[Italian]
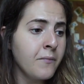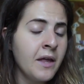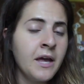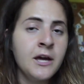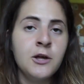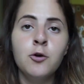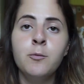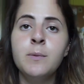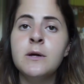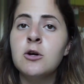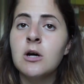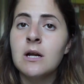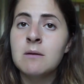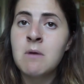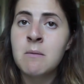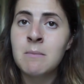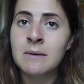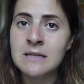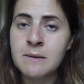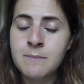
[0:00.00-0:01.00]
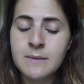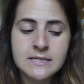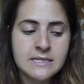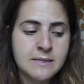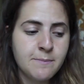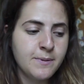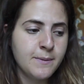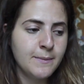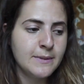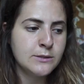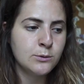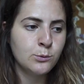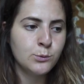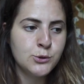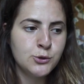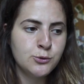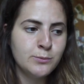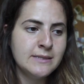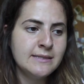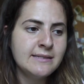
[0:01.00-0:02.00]
ero piccola mia madre mi ha sempre messo
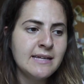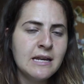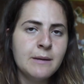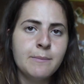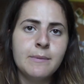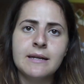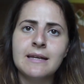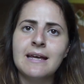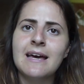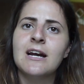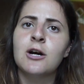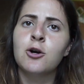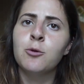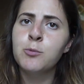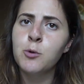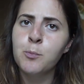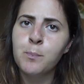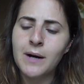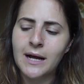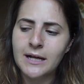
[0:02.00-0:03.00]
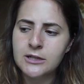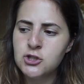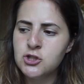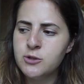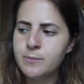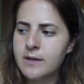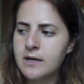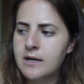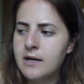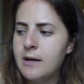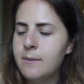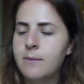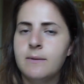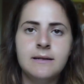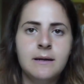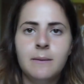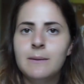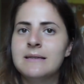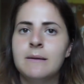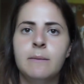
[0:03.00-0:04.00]
costumi interi perché erano più pratici per lei,
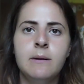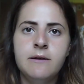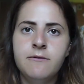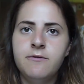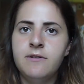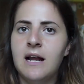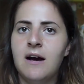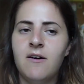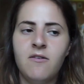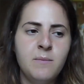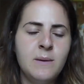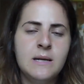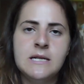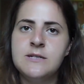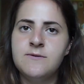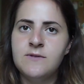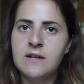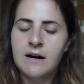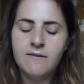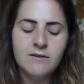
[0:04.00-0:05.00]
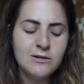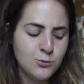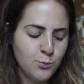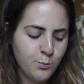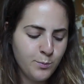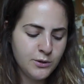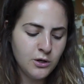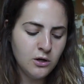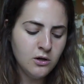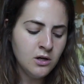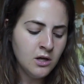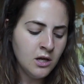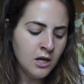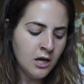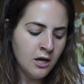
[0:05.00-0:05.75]
praticamente me li infilavo e me li sfilava subito,